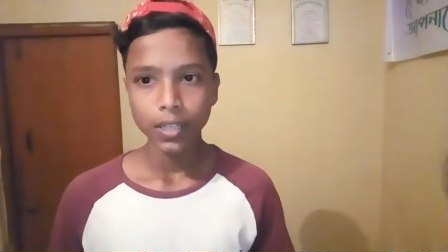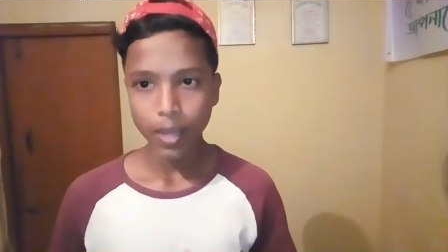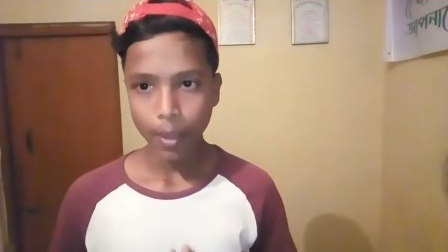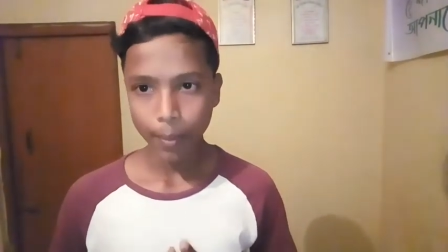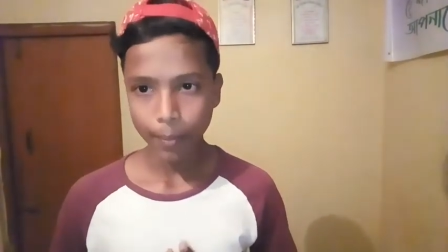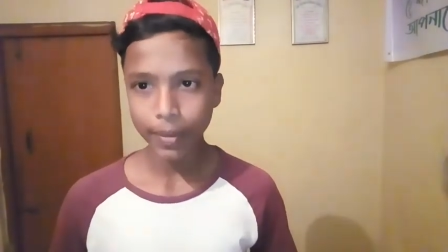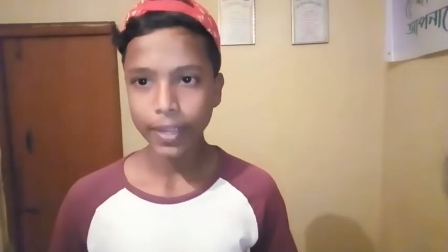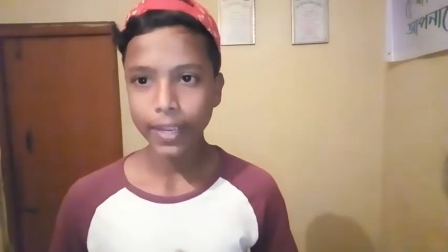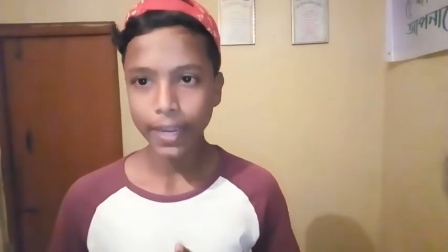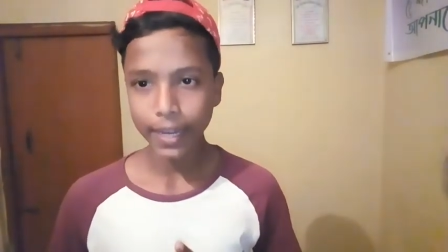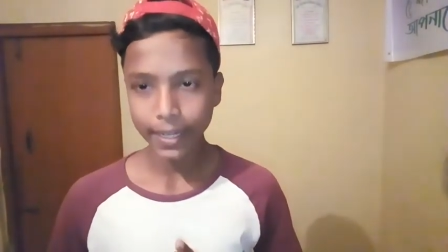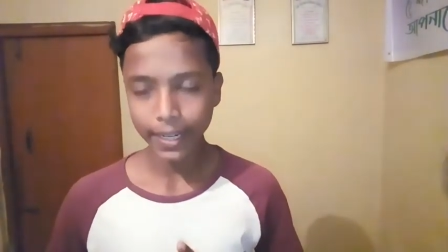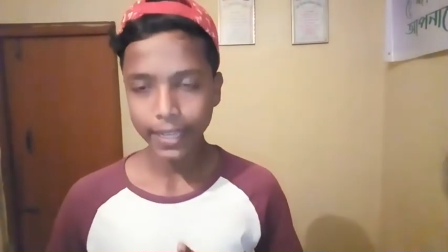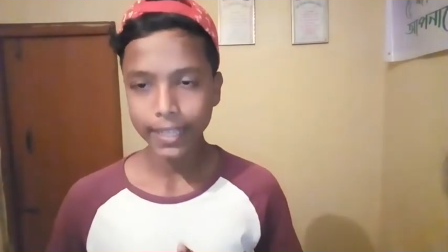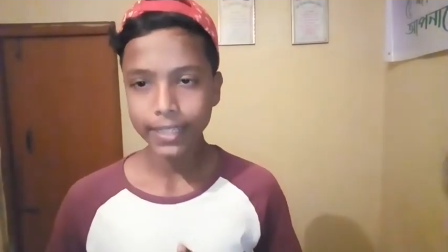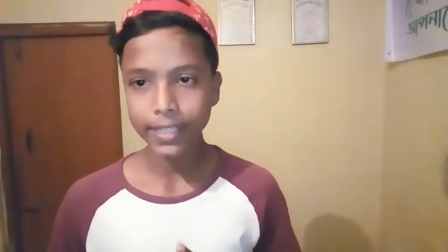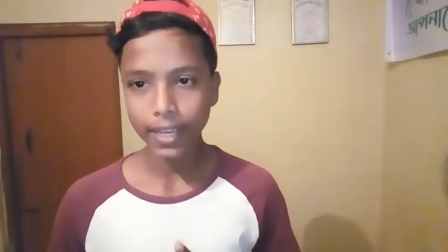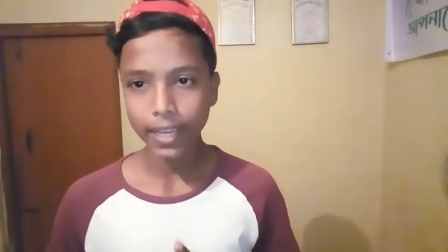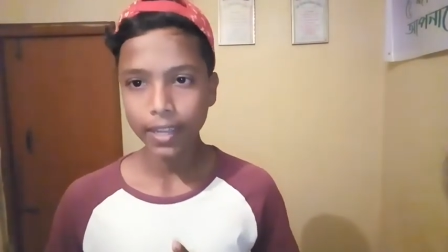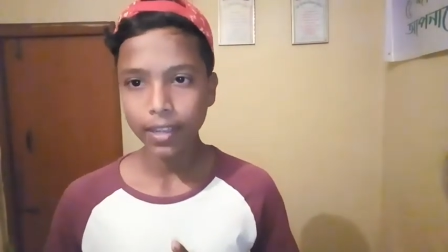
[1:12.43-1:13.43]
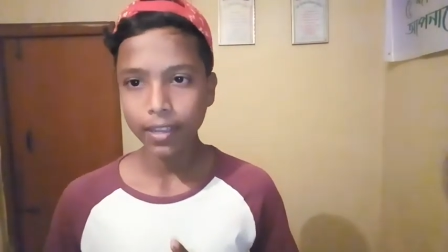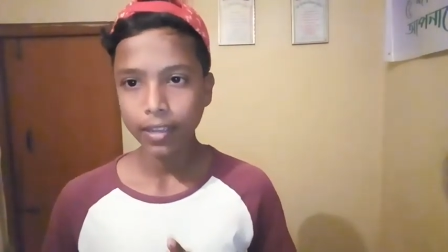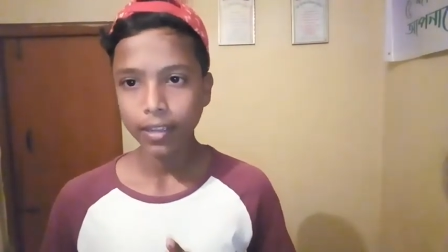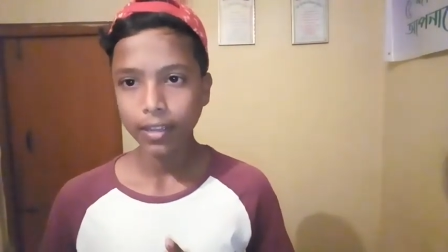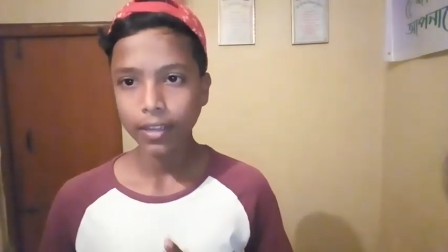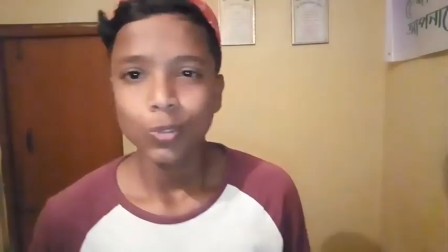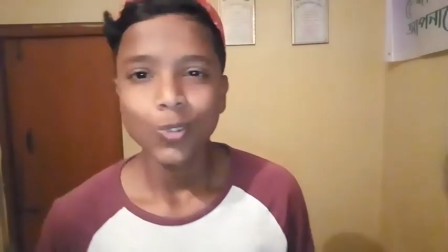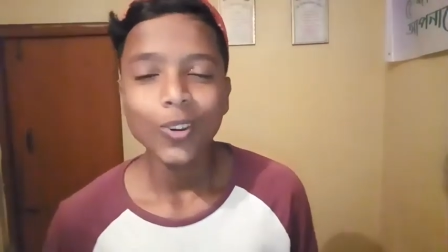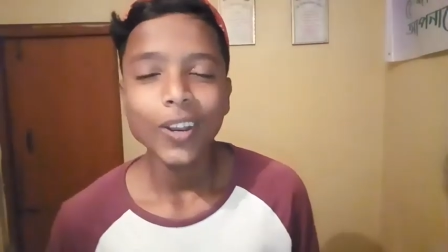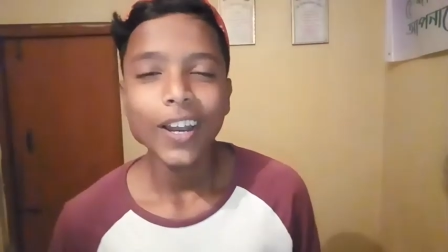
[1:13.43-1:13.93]
আমি এটাই চাই
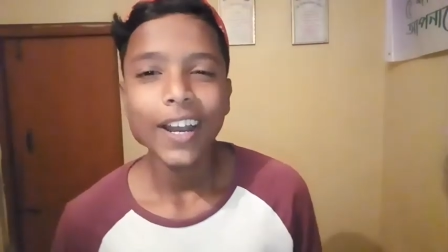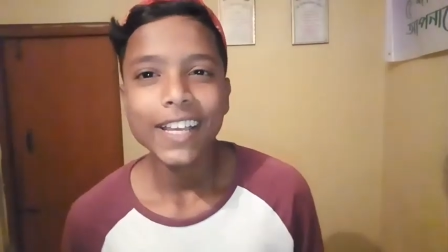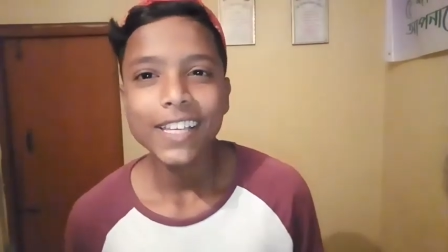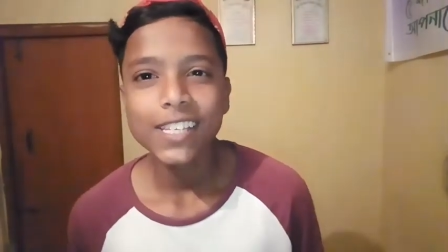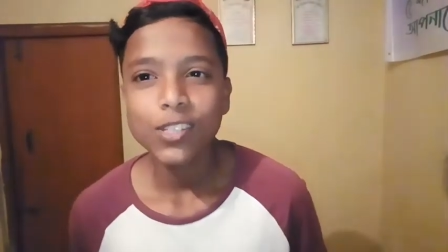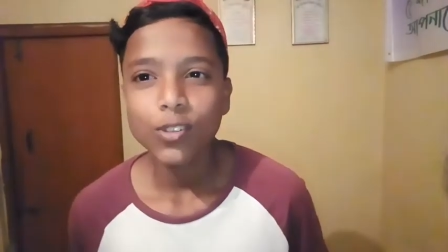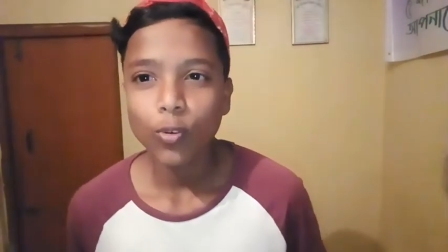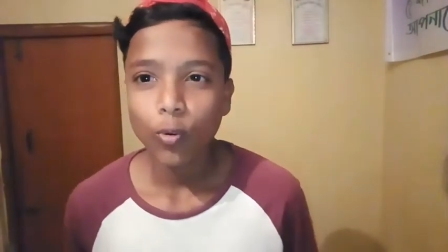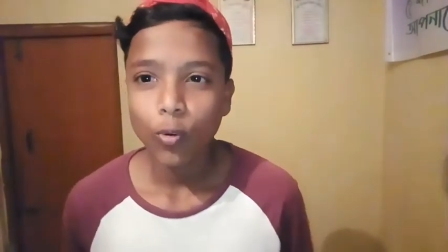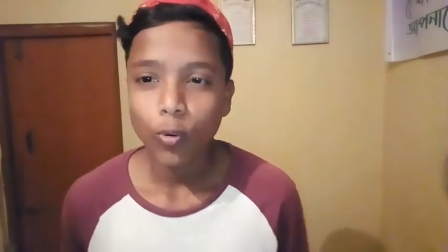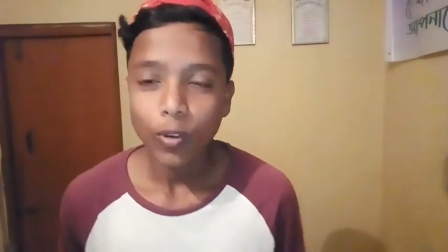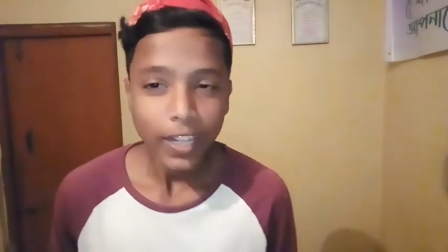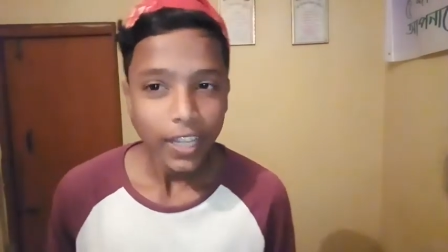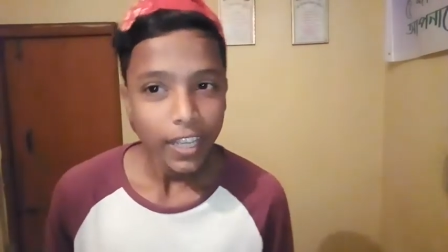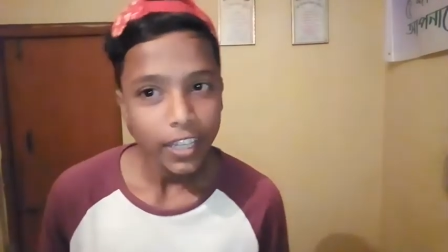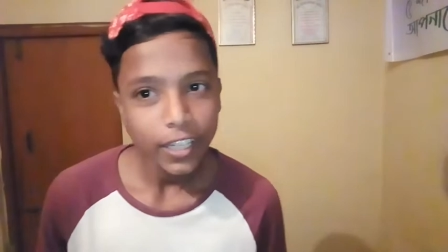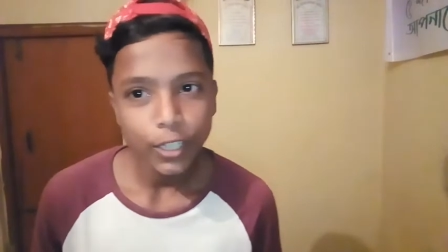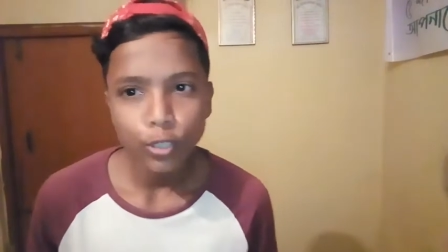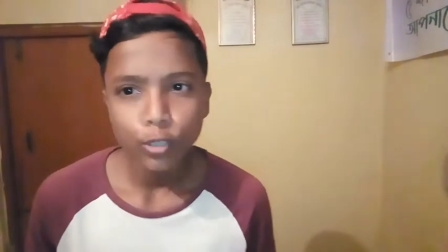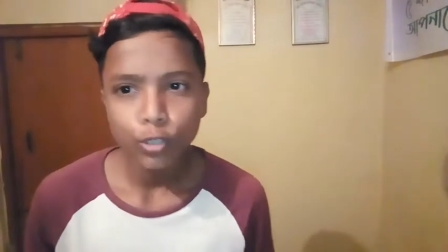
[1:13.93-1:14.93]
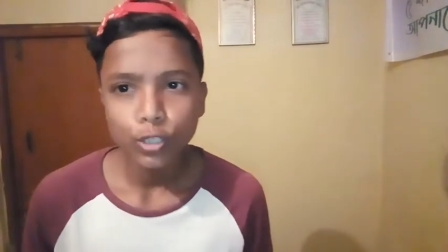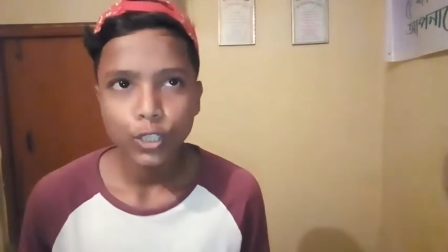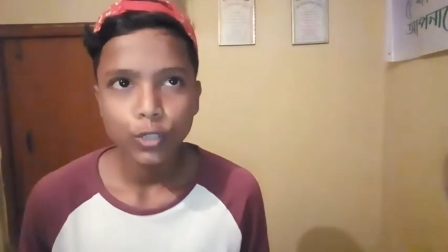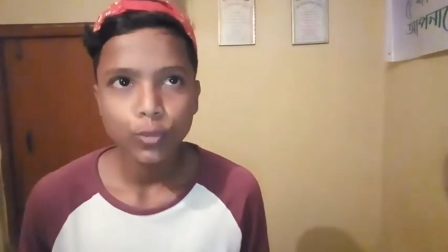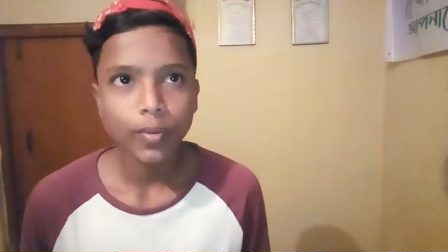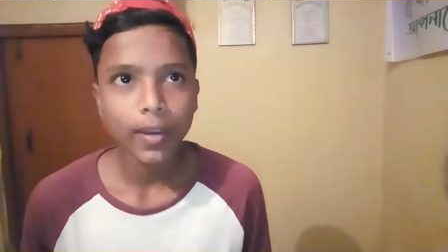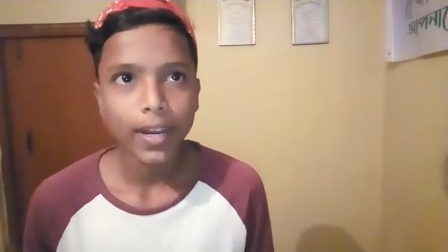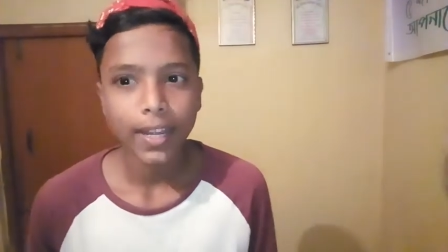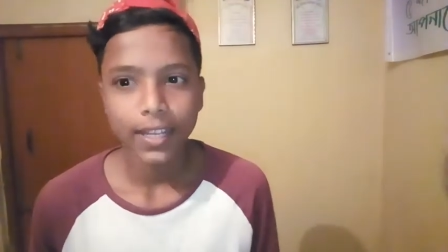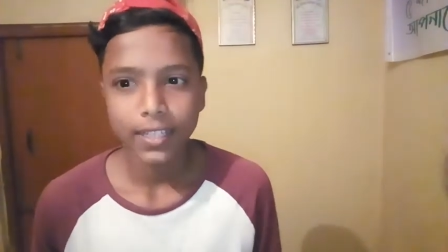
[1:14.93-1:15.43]
কারণ গাইজ অনেক
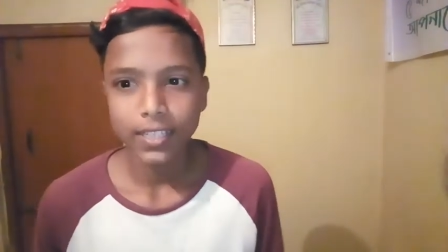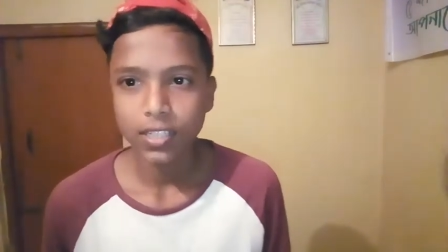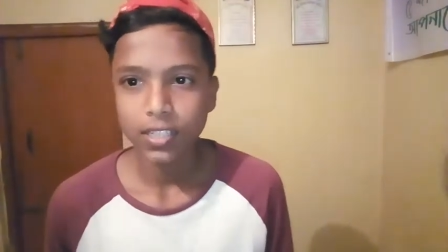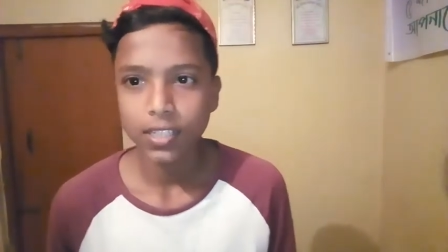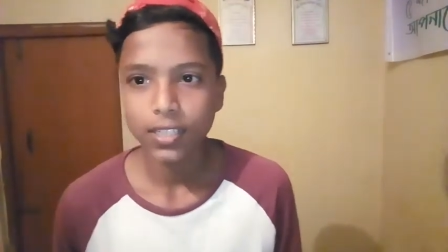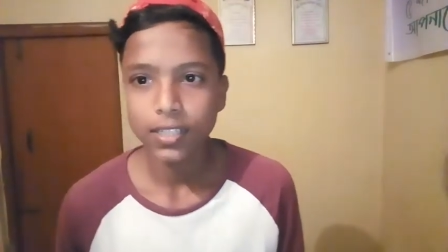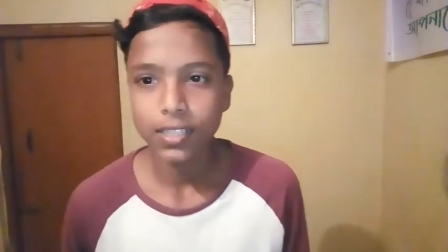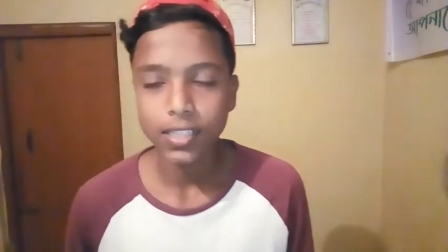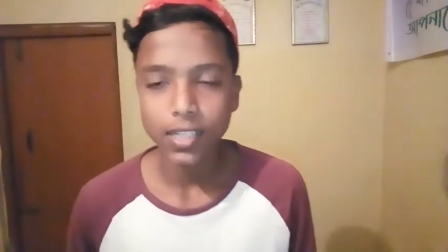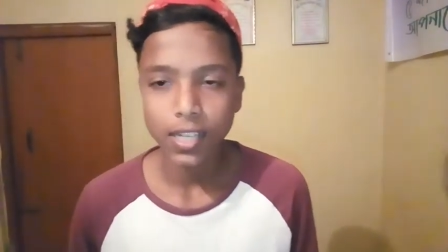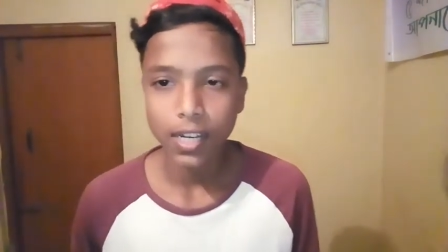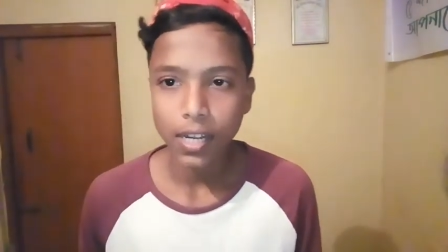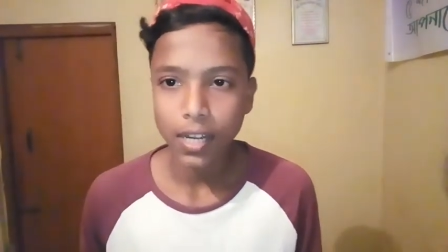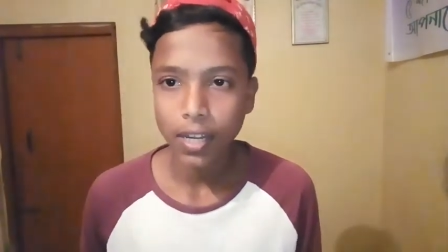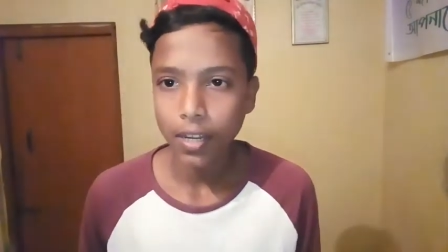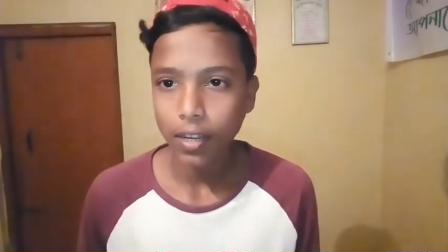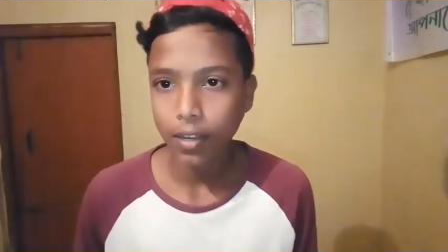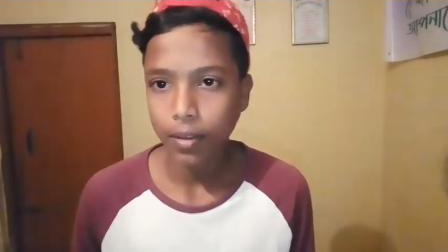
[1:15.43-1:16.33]
ইউটিউবার আছে যারা